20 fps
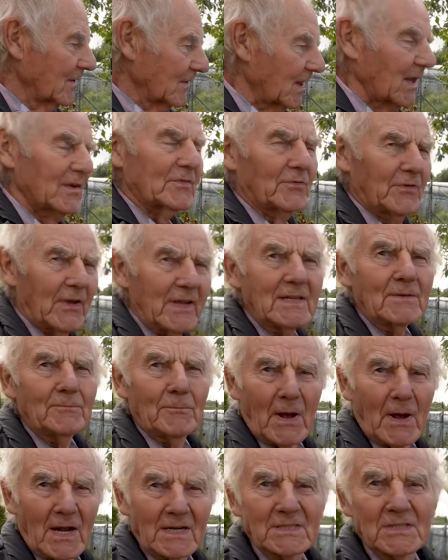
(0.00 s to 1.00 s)
das fängt
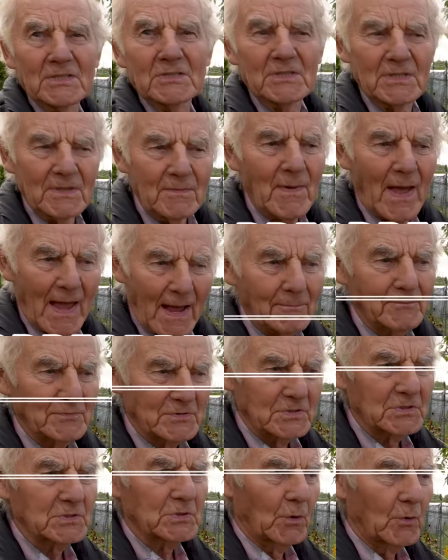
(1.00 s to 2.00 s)
praktisch im
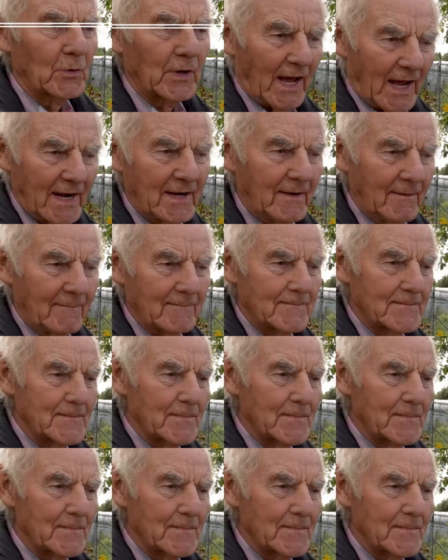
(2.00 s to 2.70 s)
Herbst schon an.